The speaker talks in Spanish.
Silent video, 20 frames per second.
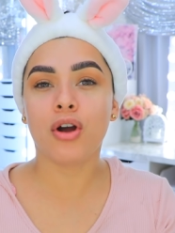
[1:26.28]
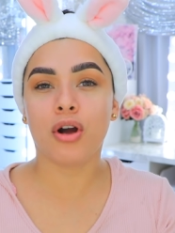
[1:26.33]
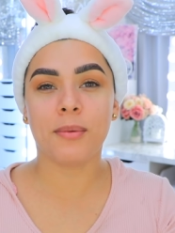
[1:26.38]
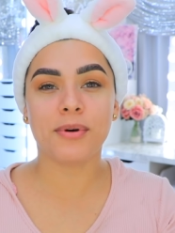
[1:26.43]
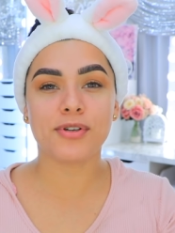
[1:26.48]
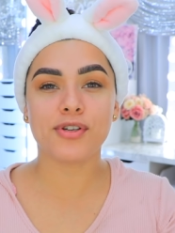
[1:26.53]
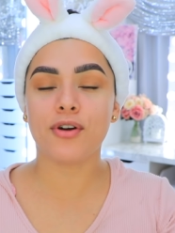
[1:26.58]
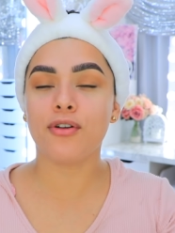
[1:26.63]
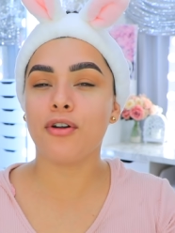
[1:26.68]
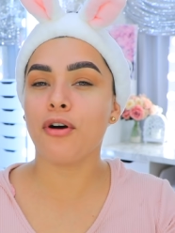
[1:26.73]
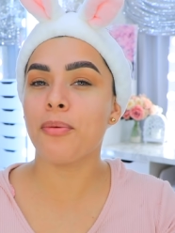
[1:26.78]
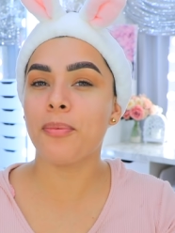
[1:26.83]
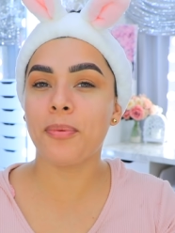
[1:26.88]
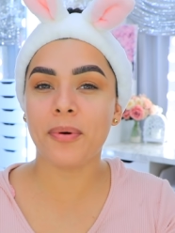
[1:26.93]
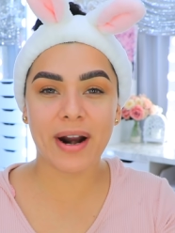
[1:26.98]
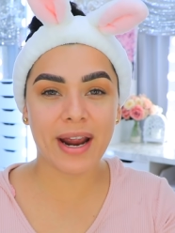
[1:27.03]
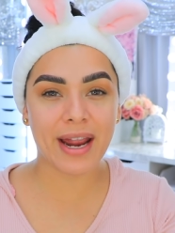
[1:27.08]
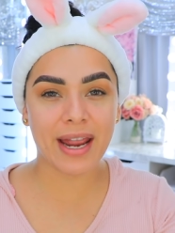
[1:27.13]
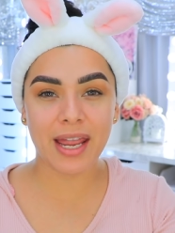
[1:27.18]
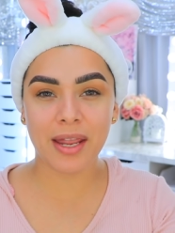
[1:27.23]
Como son los
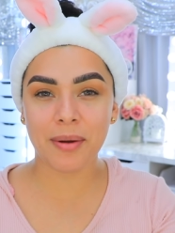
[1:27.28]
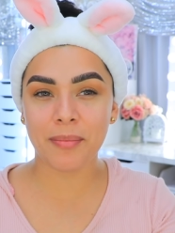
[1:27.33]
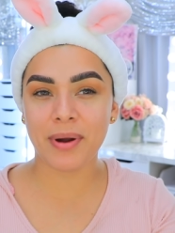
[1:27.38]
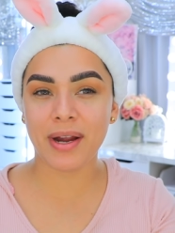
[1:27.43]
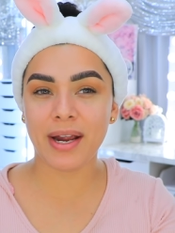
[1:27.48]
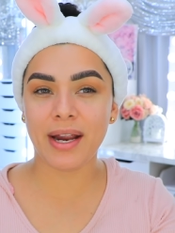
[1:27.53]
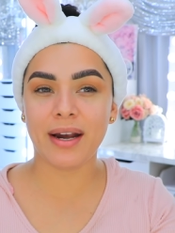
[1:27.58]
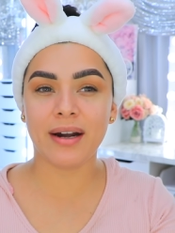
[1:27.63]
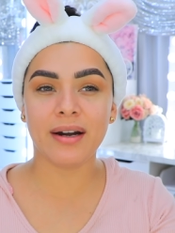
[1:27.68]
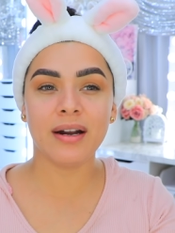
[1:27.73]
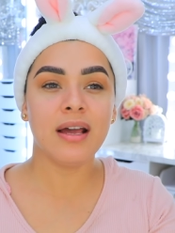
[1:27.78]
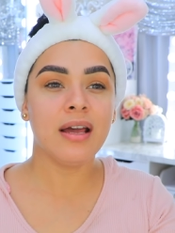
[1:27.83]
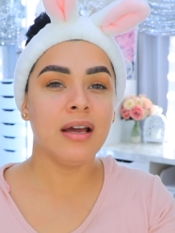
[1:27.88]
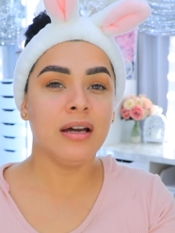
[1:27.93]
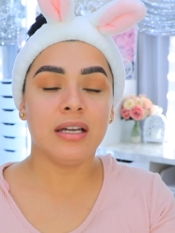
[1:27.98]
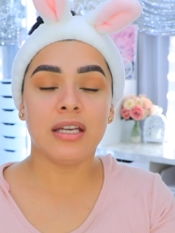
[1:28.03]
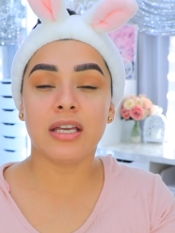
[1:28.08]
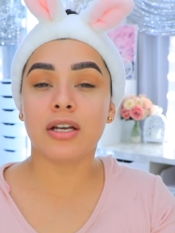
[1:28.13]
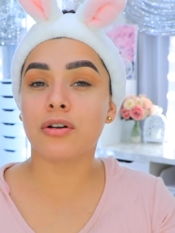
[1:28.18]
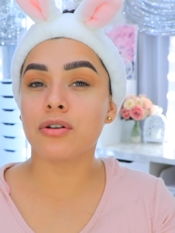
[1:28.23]
primer,
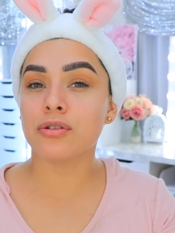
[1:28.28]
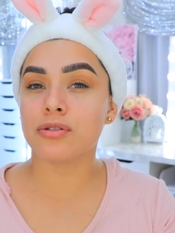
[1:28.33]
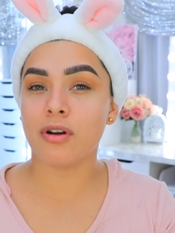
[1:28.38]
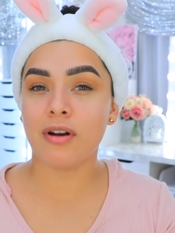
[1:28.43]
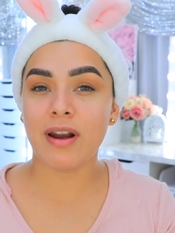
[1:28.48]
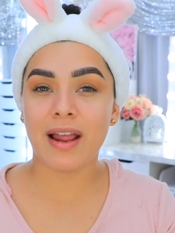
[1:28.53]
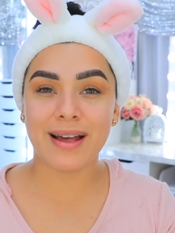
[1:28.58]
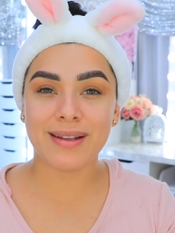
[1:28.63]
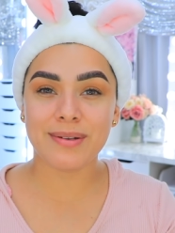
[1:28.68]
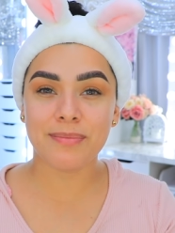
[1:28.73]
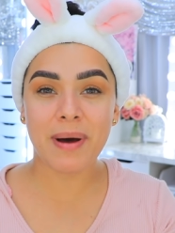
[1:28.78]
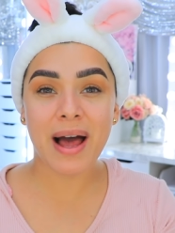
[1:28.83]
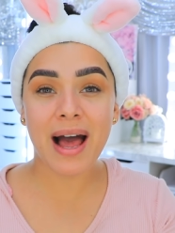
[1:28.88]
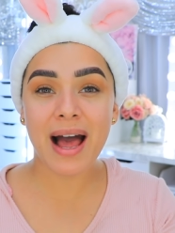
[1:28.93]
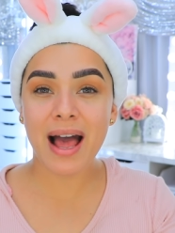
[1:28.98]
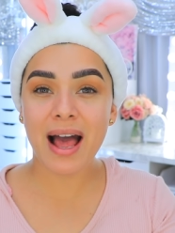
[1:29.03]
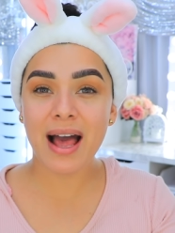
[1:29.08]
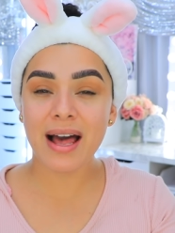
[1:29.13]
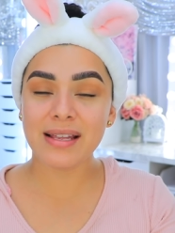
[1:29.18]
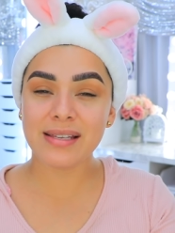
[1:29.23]
incluso las
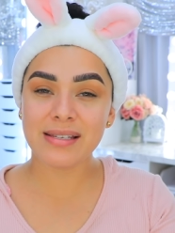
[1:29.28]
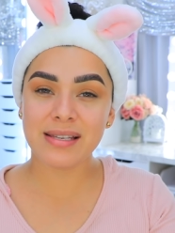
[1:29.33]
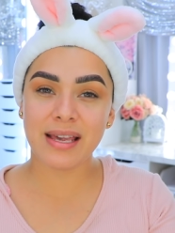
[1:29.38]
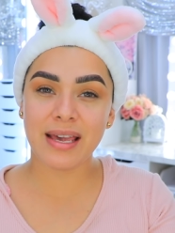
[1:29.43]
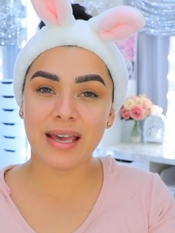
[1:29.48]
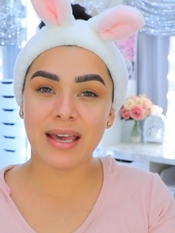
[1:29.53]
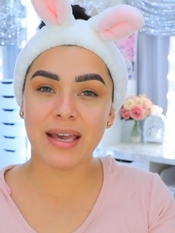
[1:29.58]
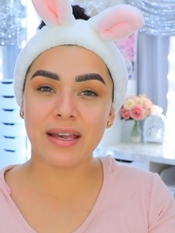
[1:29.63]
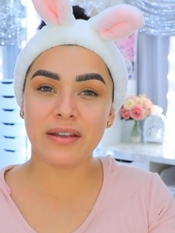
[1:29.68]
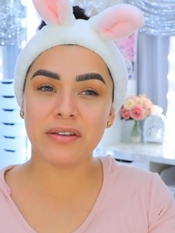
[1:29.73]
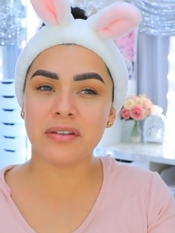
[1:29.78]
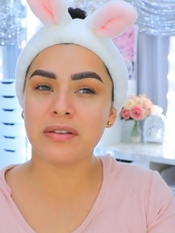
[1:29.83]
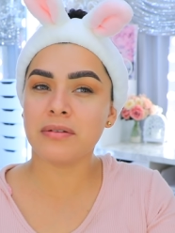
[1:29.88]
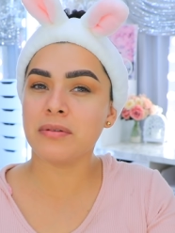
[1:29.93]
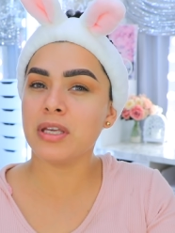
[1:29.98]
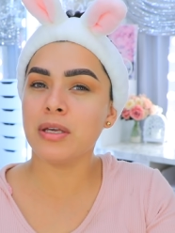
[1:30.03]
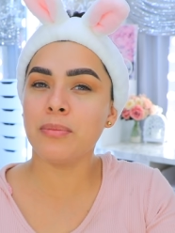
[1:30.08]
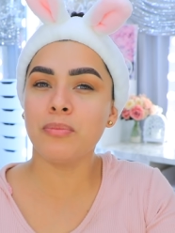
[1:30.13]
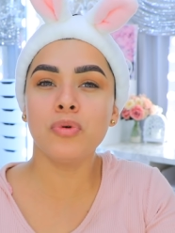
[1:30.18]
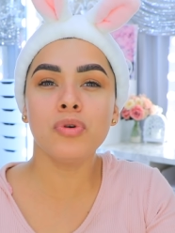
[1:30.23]
bases
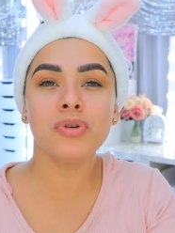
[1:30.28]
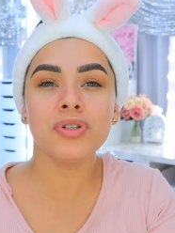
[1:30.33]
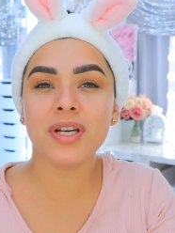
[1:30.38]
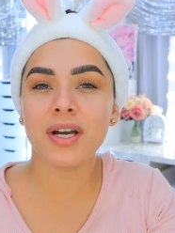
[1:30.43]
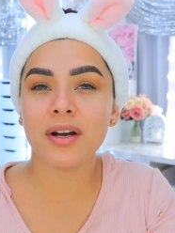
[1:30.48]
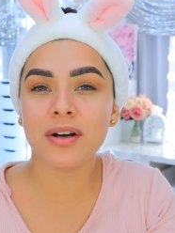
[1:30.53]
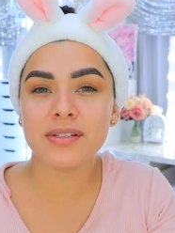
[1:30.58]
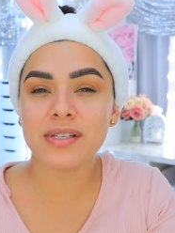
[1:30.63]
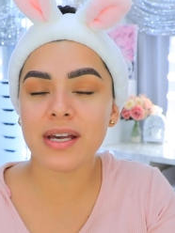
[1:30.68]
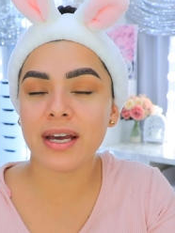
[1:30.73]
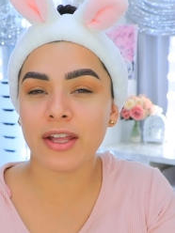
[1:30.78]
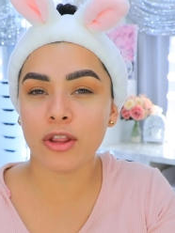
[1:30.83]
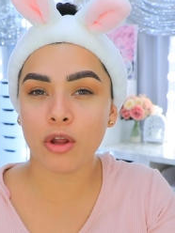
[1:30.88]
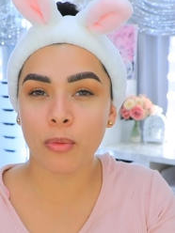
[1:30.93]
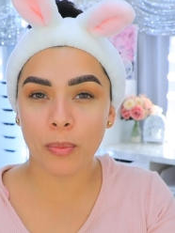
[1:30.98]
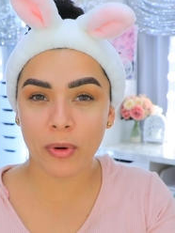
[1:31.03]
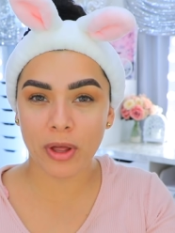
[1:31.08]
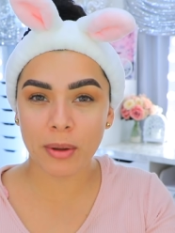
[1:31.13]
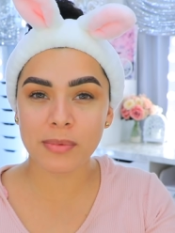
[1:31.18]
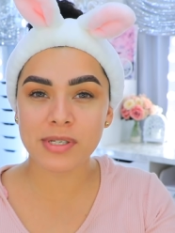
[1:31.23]
y muchas cosas que
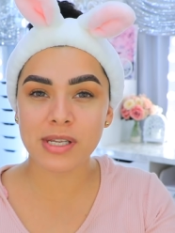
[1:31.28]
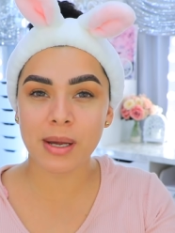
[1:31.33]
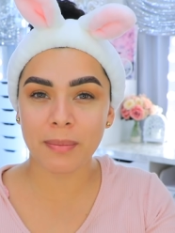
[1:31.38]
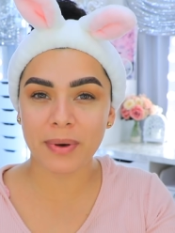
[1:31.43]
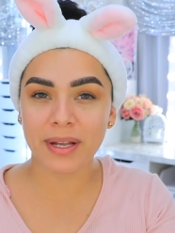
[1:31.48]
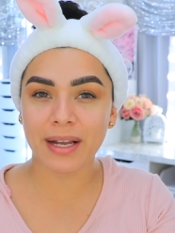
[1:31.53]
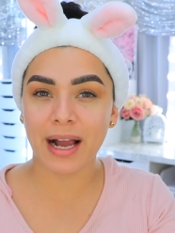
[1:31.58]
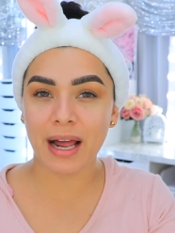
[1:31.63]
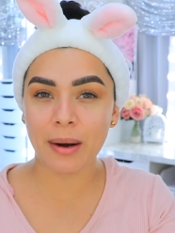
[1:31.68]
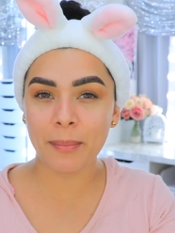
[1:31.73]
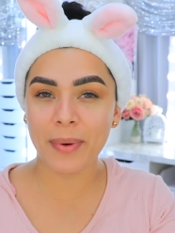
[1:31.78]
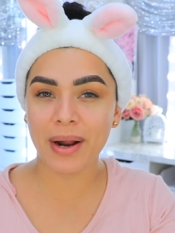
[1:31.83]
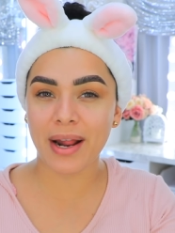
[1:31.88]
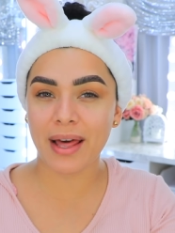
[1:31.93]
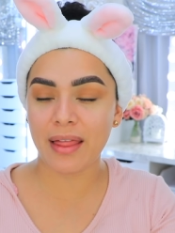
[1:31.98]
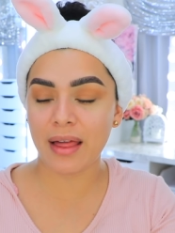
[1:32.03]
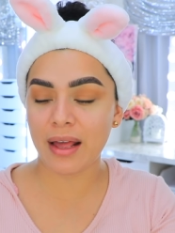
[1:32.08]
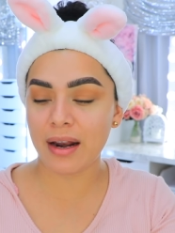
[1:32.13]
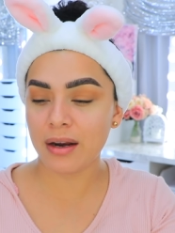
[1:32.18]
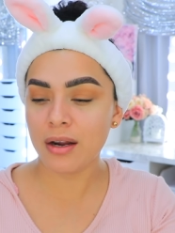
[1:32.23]
nos podemos aplicar
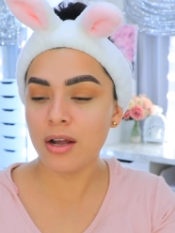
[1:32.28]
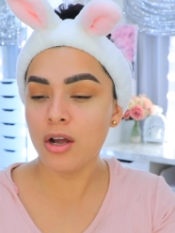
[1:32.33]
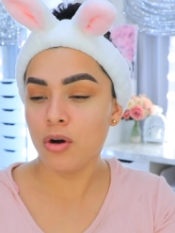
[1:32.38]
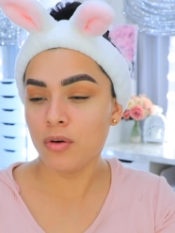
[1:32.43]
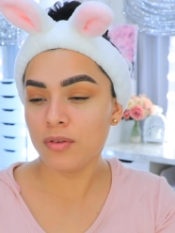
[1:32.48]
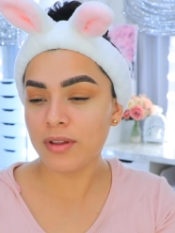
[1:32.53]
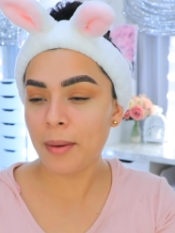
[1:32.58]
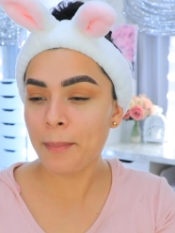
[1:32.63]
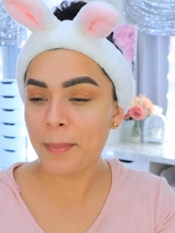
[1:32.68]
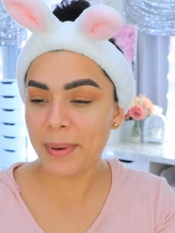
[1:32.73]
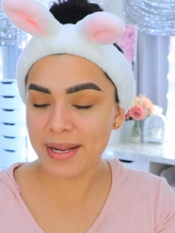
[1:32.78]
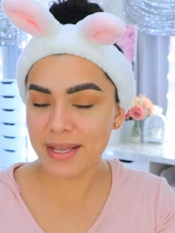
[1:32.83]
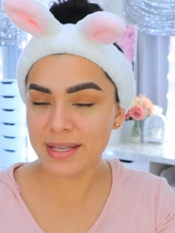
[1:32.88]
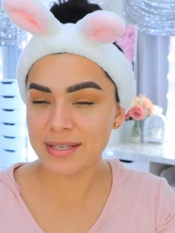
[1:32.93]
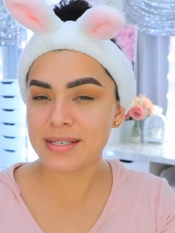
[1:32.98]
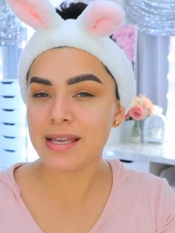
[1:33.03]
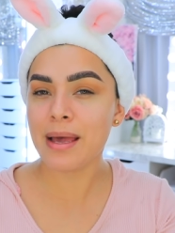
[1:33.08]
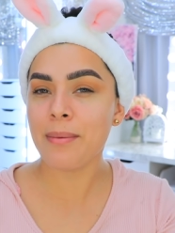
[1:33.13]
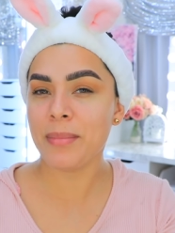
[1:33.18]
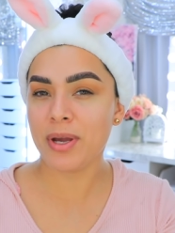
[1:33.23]
para dar una
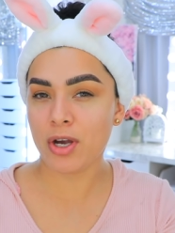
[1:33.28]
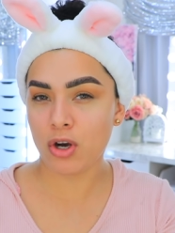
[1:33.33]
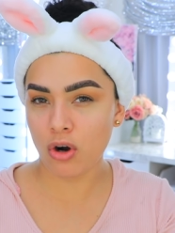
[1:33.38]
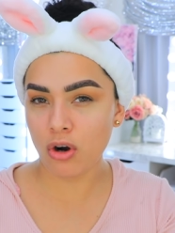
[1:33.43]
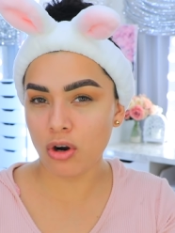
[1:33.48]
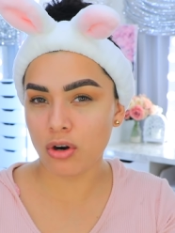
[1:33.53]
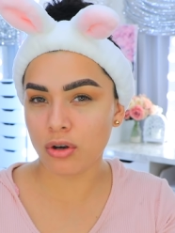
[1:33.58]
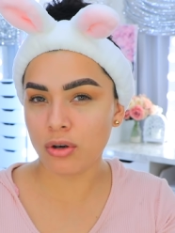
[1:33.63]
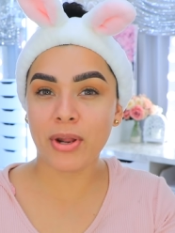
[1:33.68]
apariencia mejor.